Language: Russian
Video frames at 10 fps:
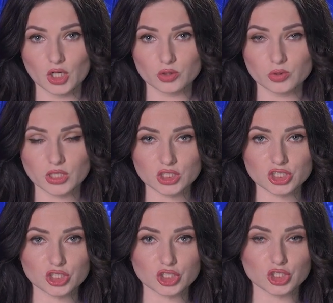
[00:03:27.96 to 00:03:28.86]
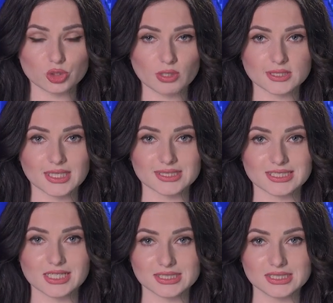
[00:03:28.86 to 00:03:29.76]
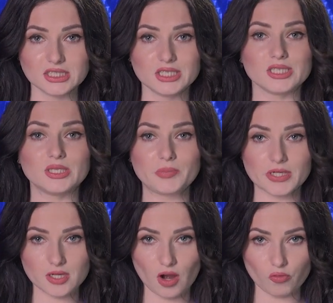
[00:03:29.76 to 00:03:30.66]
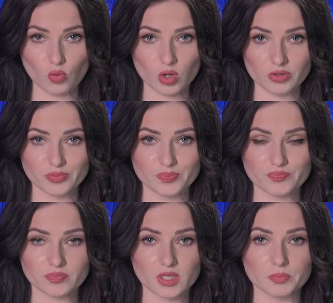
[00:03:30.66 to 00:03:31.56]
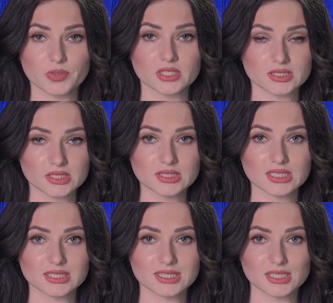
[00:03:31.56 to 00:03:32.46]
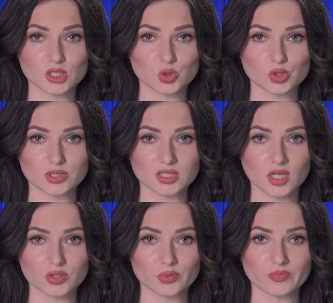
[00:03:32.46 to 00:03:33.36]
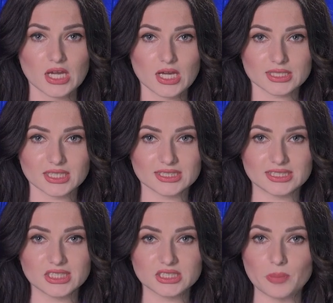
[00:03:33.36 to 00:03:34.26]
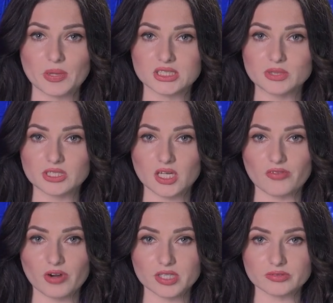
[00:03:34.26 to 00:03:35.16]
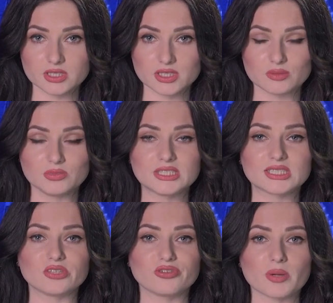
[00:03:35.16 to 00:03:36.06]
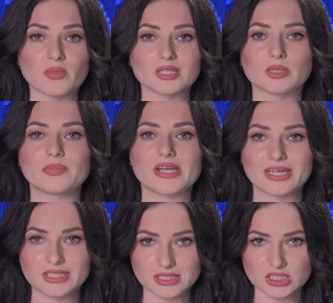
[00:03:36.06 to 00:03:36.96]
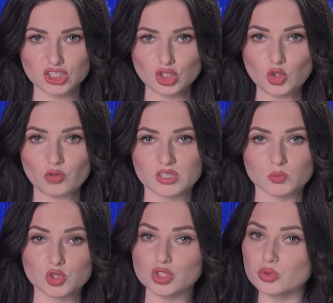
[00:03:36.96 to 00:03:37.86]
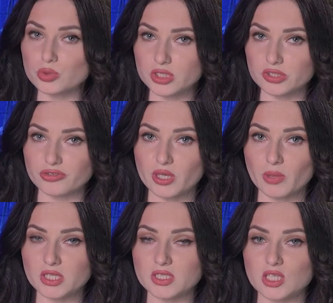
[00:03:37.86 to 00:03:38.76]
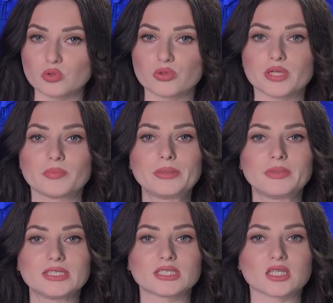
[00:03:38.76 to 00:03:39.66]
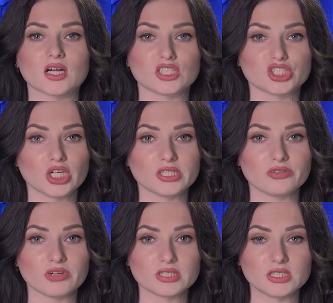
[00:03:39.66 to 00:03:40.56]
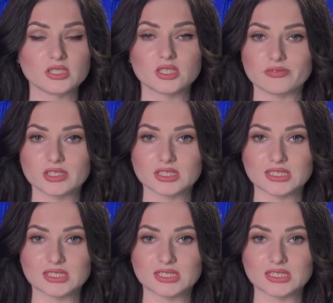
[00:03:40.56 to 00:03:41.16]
Ну и, конечно же, что касается России и переговоров. Президент сказал следующую цитату. «С Россией необходимо договариваться. Минский формат приоритетный, но возможны и другие форматы, которые приблизят окончание войны», говорит